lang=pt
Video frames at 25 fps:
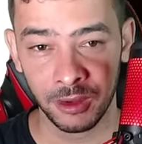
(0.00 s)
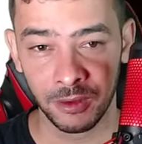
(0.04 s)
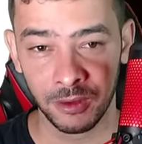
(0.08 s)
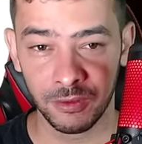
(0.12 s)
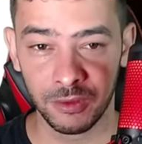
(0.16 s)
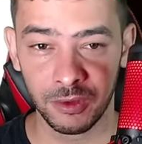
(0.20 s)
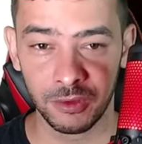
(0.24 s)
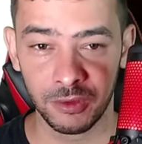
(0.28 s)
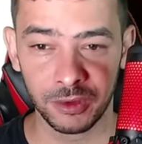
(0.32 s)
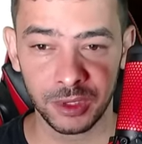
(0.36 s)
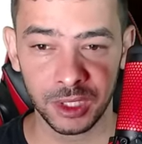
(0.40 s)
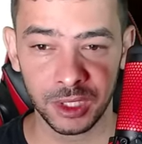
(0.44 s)

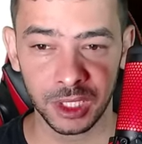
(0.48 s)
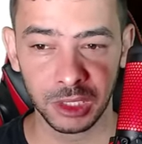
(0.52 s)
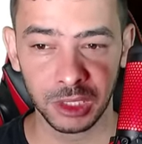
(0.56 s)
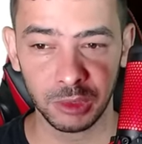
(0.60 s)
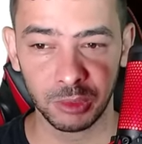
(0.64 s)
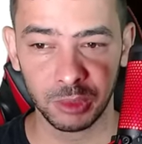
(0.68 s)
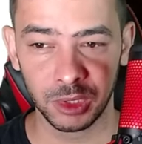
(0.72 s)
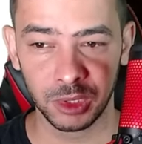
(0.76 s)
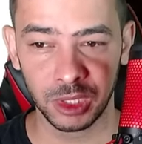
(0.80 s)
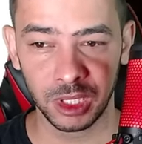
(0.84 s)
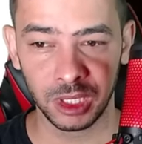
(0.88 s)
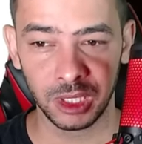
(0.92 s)
Vou ficando
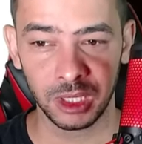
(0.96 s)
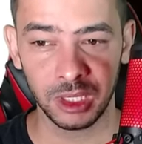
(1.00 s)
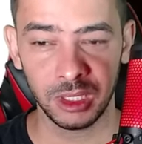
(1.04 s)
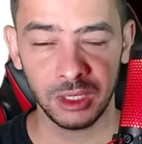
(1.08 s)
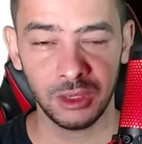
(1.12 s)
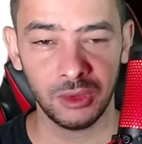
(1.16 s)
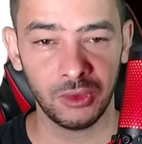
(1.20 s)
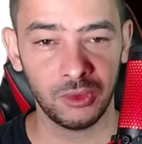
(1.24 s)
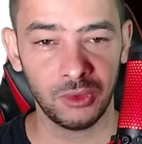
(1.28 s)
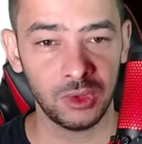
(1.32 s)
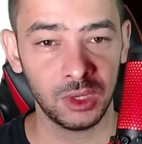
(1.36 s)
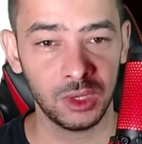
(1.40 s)
por aqui,
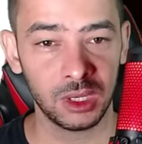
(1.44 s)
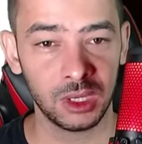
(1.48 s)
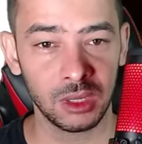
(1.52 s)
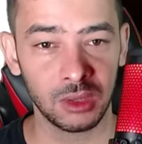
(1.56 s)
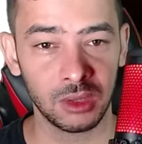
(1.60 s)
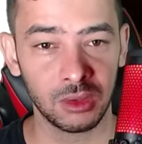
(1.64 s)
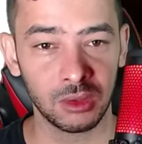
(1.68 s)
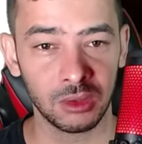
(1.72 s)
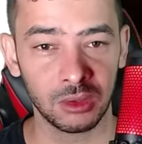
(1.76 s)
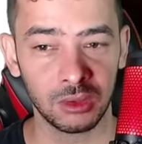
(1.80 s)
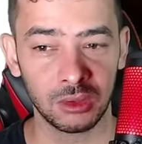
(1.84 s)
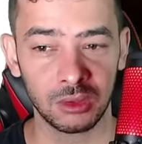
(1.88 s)
fiquem
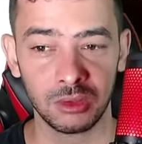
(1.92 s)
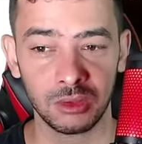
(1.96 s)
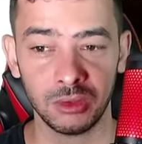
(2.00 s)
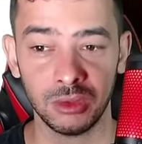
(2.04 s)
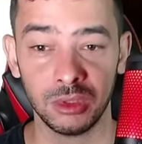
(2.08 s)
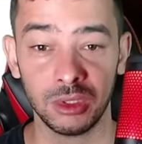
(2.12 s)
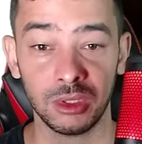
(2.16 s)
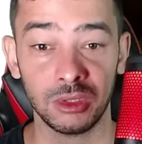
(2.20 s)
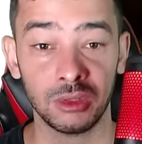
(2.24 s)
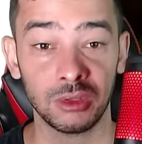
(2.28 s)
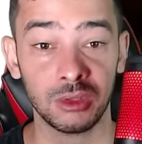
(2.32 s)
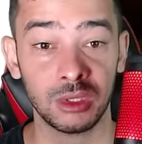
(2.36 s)
todos com
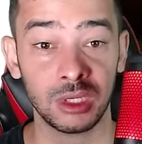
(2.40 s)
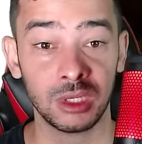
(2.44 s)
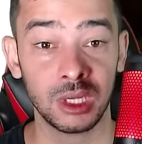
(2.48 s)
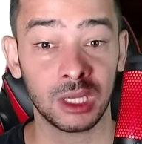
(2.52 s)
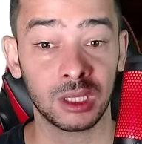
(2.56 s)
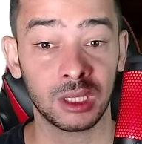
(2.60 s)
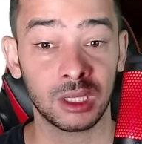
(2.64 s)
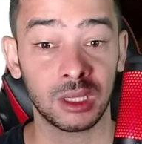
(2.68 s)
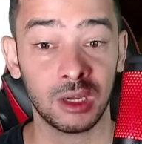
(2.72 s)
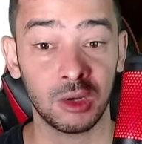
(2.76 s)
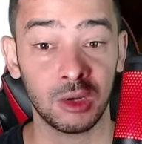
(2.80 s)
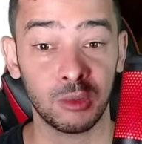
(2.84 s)
Deus e
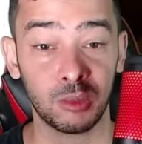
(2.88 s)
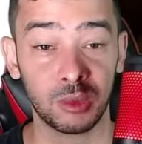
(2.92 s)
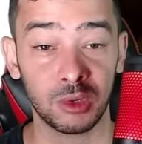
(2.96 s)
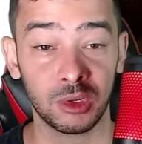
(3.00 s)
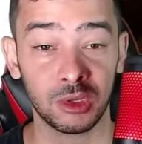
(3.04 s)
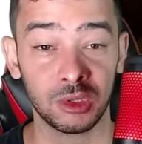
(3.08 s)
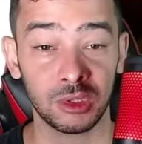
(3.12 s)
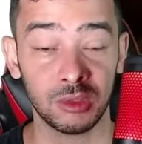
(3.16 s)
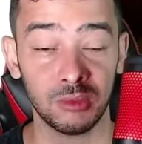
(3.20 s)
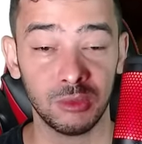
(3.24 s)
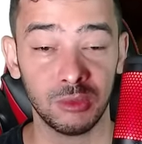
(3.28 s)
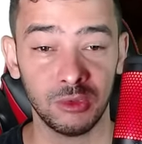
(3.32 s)
até o
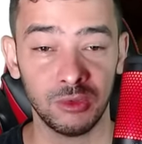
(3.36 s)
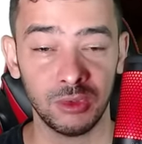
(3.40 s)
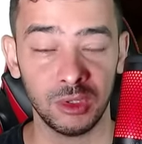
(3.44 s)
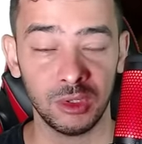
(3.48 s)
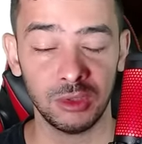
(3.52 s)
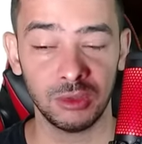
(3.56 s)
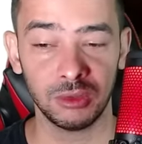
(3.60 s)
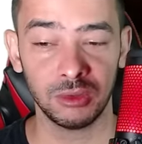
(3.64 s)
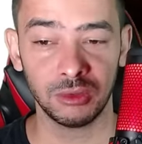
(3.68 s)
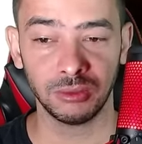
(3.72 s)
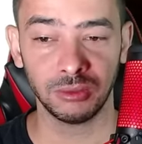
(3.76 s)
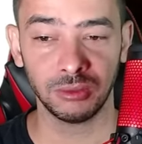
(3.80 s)
próximo
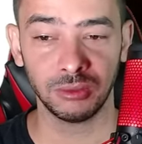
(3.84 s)
vídeo.